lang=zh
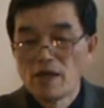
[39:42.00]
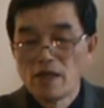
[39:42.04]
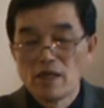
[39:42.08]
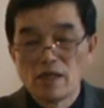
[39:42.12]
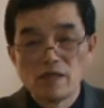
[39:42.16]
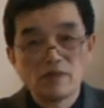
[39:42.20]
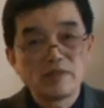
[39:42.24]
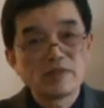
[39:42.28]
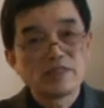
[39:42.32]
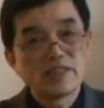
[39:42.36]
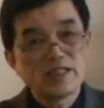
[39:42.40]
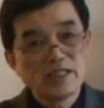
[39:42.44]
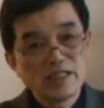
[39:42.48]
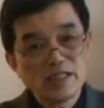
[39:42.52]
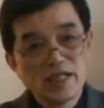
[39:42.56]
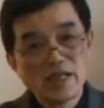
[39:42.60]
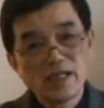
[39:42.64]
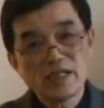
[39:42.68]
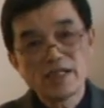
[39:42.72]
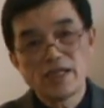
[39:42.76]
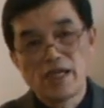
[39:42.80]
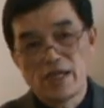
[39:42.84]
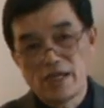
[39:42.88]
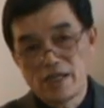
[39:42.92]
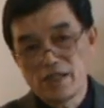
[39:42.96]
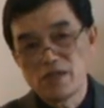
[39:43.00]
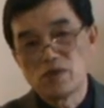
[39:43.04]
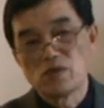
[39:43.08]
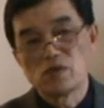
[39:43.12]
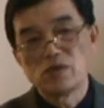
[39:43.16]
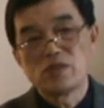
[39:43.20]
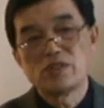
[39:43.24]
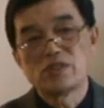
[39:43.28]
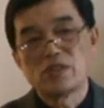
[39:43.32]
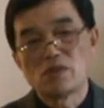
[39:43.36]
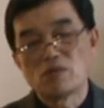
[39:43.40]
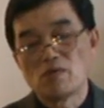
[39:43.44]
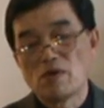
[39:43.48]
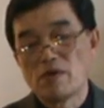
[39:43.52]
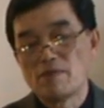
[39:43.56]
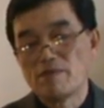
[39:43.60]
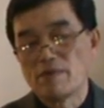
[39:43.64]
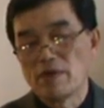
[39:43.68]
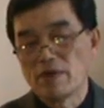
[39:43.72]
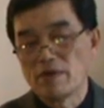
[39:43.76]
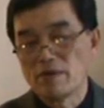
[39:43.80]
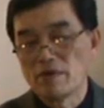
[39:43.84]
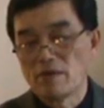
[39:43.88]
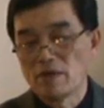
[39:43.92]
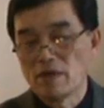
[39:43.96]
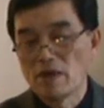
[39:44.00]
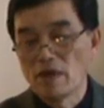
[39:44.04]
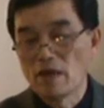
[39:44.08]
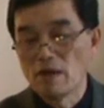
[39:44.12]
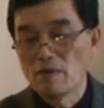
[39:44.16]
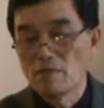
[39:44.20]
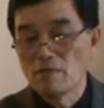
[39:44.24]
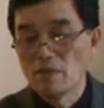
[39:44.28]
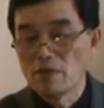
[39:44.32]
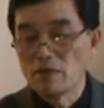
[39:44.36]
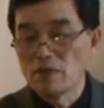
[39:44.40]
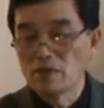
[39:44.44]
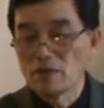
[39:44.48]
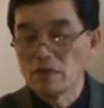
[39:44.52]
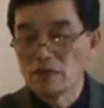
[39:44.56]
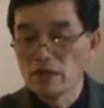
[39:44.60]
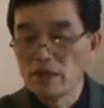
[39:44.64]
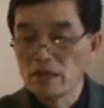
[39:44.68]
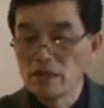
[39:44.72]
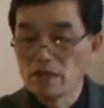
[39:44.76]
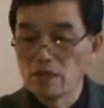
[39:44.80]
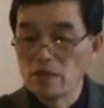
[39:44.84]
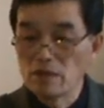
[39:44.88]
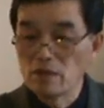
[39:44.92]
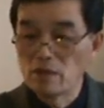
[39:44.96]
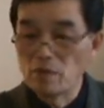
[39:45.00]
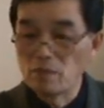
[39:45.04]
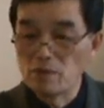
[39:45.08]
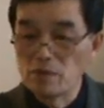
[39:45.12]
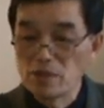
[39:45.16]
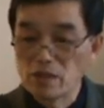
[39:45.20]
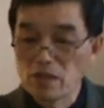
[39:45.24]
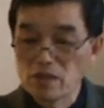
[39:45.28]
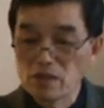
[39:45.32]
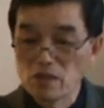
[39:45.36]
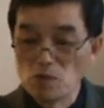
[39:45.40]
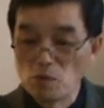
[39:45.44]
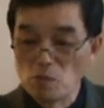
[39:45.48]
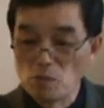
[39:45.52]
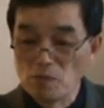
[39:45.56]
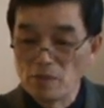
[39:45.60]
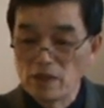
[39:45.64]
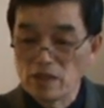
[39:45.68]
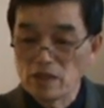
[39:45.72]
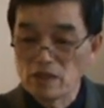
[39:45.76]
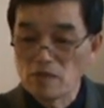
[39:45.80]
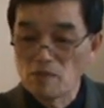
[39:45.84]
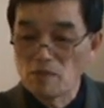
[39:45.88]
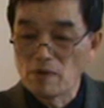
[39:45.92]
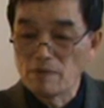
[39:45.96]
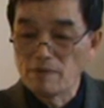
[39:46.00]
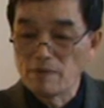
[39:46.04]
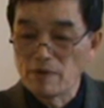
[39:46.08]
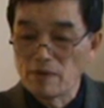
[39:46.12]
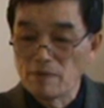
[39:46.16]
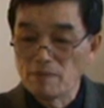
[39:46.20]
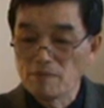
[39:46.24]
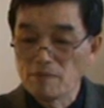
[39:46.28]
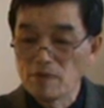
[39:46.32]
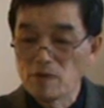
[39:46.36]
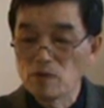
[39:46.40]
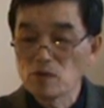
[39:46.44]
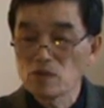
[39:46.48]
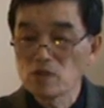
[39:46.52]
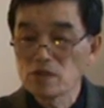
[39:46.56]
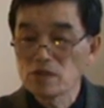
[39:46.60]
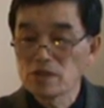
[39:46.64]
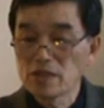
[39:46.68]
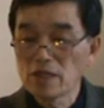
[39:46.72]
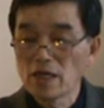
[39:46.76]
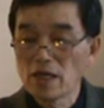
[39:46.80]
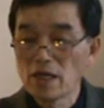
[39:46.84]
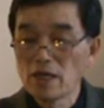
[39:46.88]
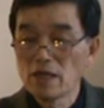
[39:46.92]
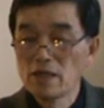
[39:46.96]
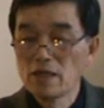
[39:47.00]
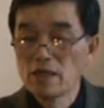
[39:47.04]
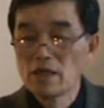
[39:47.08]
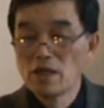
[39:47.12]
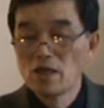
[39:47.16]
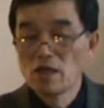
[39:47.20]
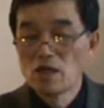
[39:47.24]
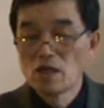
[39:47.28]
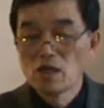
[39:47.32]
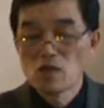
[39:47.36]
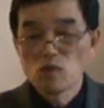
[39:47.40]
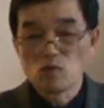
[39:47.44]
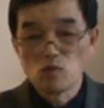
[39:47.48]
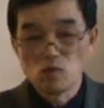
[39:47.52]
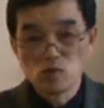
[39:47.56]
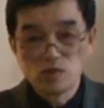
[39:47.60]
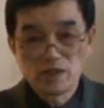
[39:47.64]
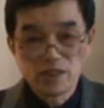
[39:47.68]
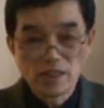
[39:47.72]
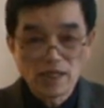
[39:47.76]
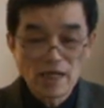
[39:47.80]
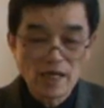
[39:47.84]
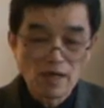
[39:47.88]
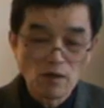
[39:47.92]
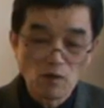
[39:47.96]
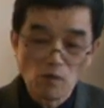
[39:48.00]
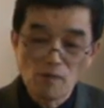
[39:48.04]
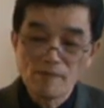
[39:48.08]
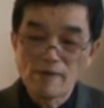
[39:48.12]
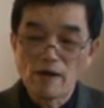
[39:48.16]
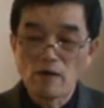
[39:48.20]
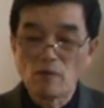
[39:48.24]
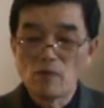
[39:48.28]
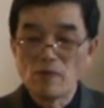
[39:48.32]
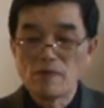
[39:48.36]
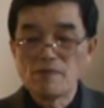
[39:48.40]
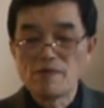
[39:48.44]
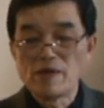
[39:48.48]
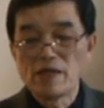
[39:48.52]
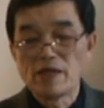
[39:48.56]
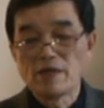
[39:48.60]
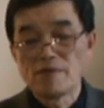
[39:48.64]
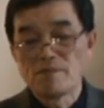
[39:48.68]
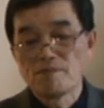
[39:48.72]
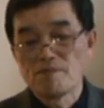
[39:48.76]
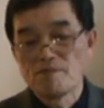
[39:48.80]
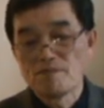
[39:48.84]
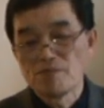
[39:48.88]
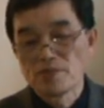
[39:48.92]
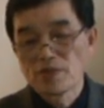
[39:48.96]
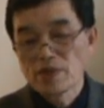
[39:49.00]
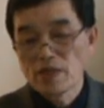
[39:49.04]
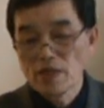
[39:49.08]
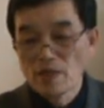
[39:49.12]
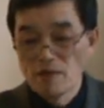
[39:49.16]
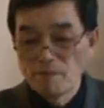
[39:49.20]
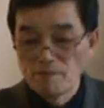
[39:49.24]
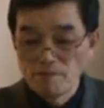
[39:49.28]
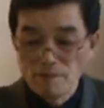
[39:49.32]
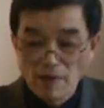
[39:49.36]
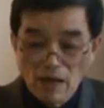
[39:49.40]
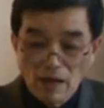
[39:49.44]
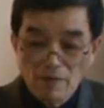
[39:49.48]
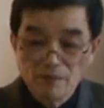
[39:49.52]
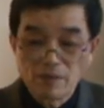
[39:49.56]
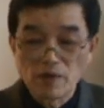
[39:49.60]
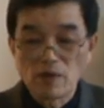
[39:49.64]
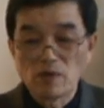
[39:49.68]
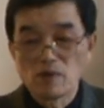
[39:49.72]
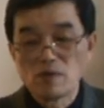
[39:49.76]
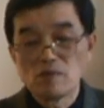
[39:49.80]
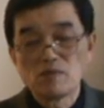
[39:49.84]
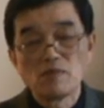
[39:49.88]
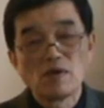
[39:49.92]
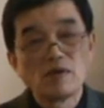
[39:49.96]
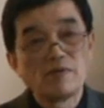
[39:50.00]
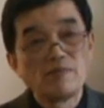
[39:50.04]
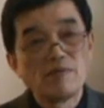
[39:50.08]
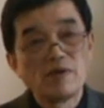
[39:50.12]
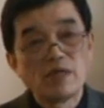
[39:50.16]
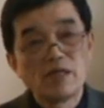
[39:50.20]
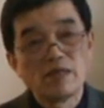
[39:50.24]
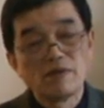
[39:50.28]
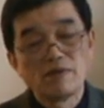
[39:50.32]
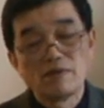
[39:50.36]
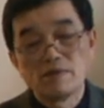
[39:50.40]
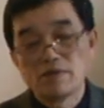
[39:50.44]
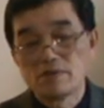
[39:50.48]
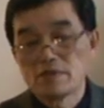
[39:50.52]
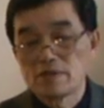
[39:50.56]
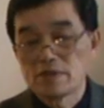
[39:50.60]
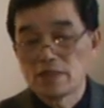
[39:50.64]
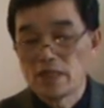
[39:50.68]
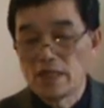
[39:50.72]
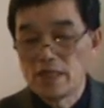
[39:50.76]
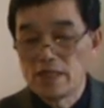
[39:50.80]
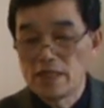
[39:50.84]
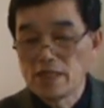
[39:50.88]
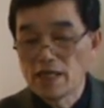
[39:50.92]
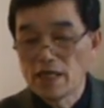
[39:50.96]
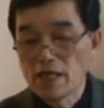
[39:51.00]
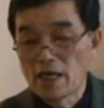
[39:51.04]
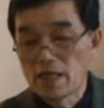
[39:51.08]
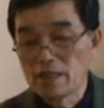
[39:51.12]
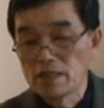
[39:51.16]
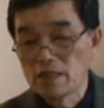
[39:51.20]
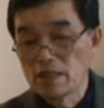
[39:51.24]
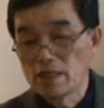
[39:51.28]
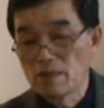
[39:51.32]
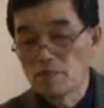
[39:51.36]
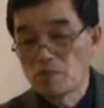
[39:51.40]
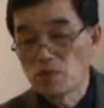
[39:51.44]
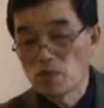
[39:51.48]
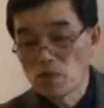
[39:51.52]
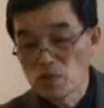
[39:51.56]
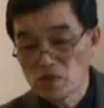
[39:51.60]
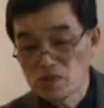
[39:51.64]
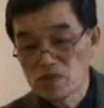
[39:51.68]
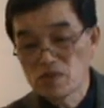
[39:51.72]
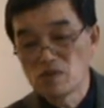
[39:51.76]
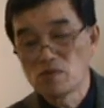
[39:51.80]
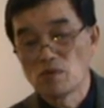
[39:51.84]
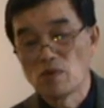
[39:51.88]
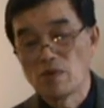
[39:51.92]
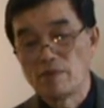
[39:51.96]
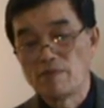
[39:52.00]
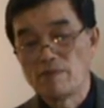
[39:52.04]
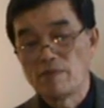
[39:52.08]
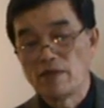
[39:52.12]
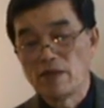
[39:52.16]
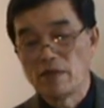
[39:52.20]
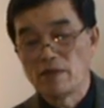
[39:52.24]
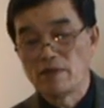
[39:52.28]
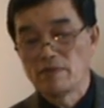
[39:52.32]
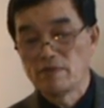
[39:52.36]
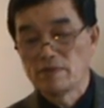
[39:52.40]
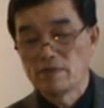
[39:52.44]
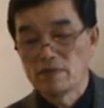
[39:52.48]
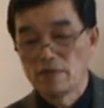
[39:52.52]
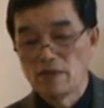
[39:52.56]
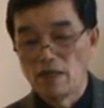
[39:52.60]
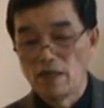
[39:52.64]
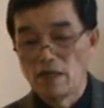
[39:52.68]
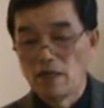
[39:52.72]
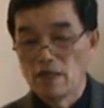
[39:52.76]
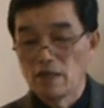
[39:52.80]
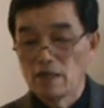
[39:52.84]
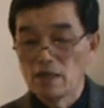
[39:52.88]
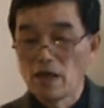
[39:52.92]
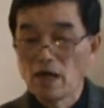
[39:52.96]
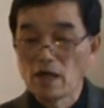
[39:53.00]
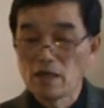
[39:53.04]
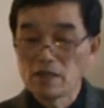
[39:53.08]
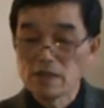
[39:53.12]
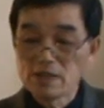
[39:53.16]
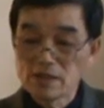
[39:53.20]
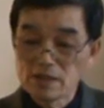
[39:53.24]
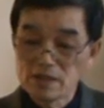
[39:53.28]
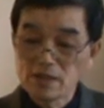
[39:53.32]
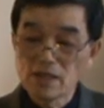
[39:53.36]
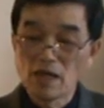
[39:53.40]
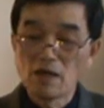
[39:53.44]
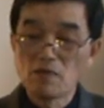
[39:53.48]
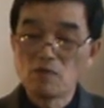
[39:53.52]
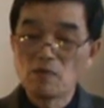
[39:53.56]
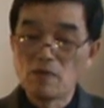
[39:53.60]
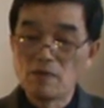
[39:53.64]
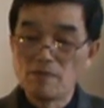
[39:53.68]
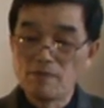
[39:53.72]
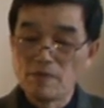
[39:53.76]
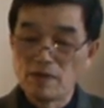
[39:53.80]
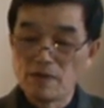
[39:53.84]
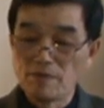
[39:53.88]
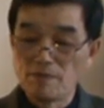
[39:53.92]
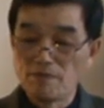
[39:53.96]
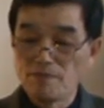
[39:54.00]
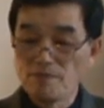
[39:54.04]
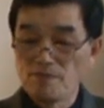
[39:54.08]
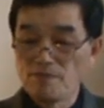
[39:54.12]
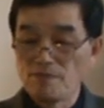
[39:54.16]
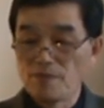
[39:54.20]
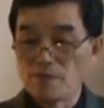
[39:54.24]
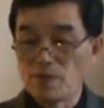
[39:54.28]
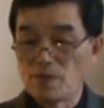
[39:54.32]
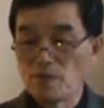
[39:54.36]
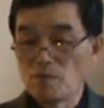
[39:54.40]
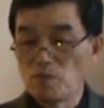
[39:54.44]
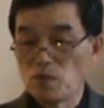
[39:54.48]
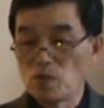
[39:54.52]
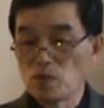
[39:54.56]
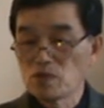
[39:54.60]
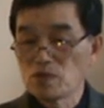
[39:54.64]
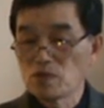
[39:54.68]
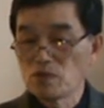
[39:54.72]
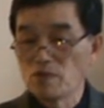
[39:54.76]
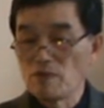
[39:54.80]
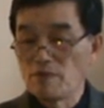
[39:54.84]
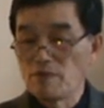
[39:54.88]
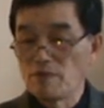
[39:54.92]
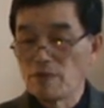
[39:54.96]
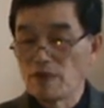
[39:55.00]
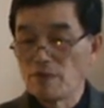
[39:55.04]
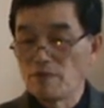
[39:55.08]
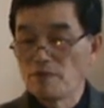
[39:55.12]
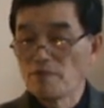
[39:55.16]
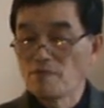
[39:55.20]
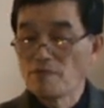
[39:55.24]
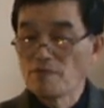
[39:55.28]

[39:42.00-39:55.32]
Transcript: 那么其他也有一些文明啊，比如也有比较有名的文明，比如说像古希腊罗马文明、巴比伦文明的伊朗的波斯文明啊啊伊斯兰文明、波斯文明、